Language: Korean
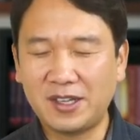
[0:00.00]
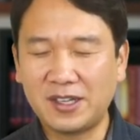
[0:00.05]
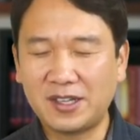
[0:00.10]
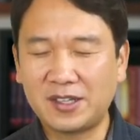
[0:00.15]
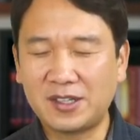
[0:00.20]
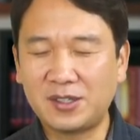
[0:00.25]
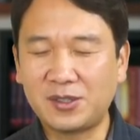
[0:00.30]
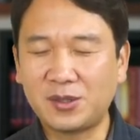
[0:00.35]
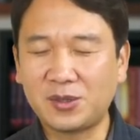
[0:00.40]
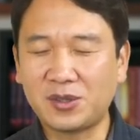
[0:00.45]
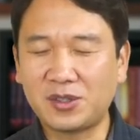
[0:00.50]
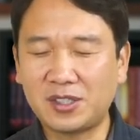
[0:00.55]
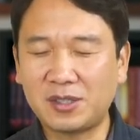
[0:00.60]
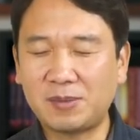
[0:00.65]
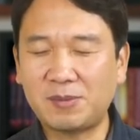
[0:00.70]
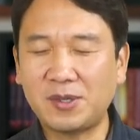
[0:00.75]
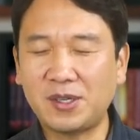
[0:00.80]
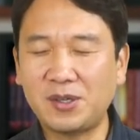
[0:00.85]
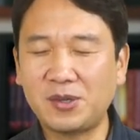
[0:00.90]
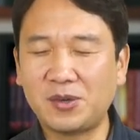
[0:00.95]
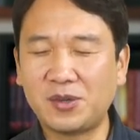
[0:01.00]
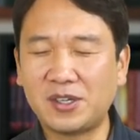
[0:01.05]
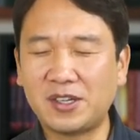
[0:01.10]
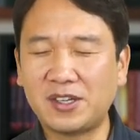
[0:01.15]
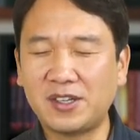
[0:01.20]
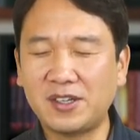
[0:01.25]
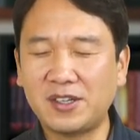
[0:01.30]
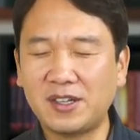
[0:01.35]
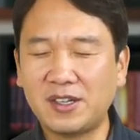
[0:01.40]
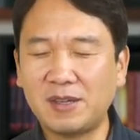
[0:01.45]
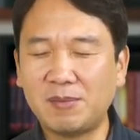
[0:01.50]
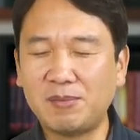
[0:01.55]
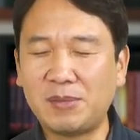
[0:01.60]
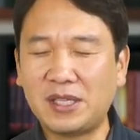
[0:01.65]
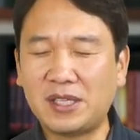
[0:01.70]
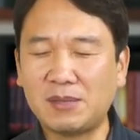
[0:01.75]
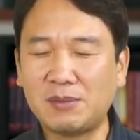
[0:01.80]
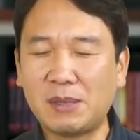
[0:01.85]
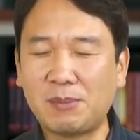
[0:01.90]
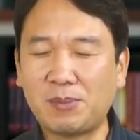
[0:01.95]
그리고 또 특별히 오늘
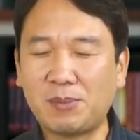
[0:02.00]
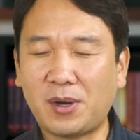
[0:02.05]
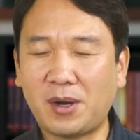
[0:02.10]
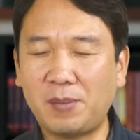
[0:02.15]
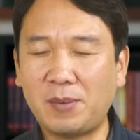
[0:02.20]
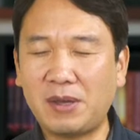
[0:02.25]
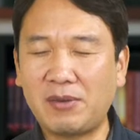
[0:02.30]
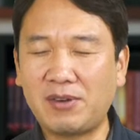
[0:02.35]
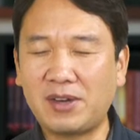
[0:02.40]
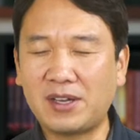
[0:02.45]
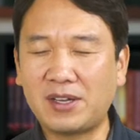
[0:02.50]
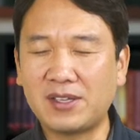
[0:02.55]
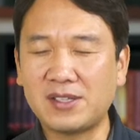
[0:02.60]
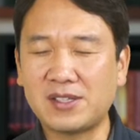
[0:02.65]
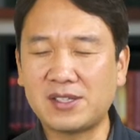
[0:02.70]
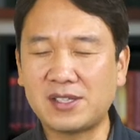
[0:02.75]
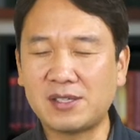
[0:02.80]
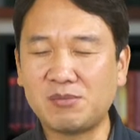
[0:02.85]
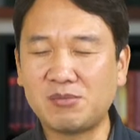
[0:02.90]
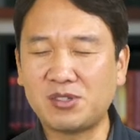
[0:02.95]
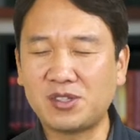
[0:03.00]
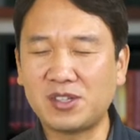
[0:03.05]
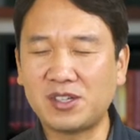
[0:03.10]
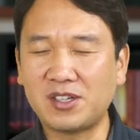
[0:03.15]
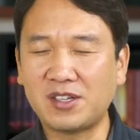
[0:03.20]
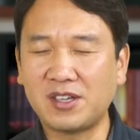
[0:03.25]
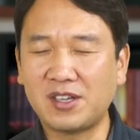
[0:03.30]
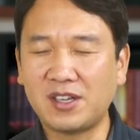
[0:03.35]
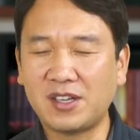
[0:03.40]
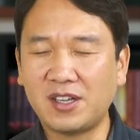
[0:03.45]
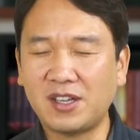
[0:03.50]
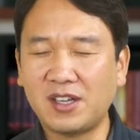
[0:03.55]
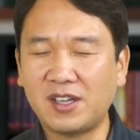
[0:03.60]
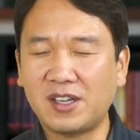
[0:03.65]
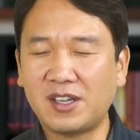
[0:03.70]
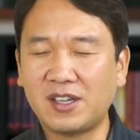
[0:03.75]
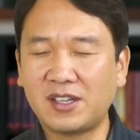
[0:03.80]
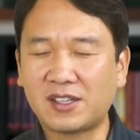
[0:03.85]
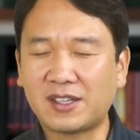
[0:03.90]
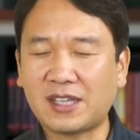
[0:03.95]
믿음의 법에 관한 질문을 어,